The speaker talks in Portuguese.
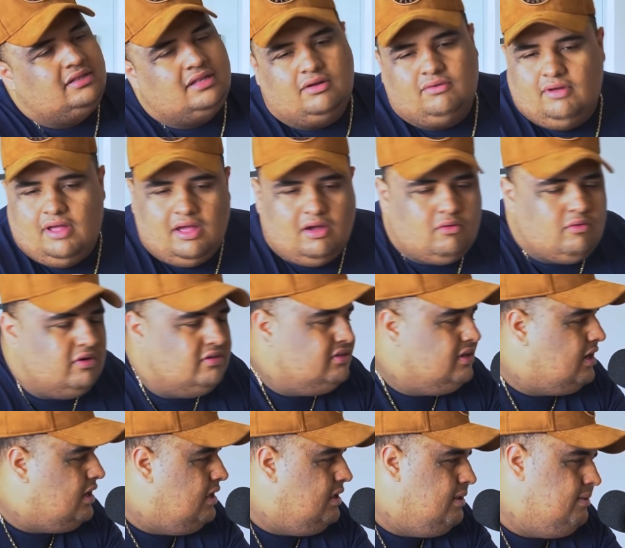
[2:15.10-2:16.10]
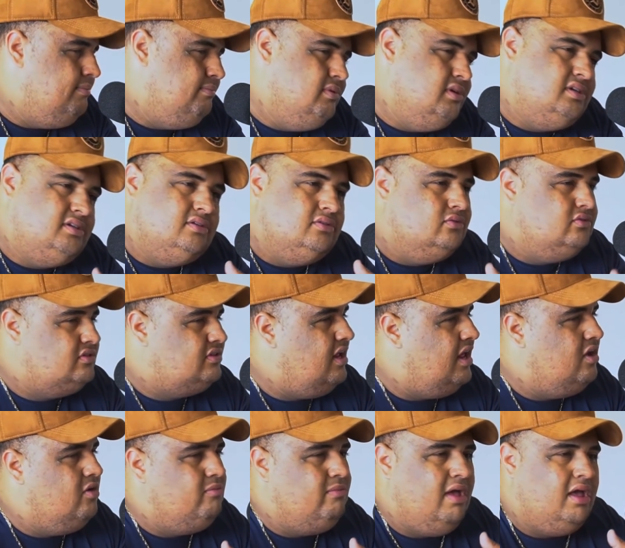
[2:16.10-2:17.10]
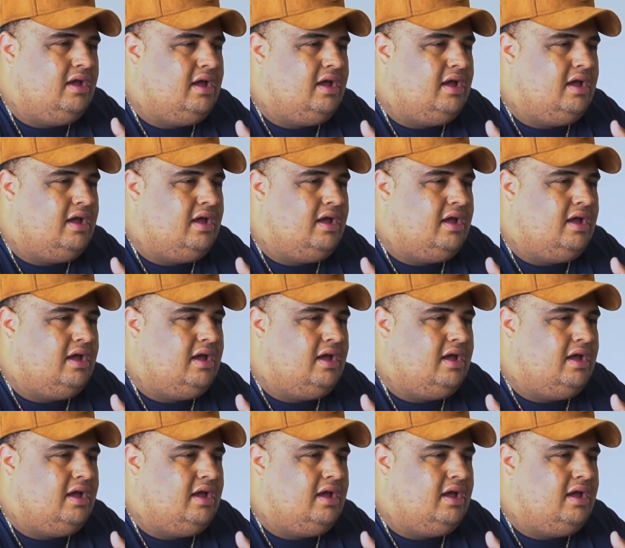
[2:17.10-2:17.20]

então é uma coisa que, bicho, não sei, o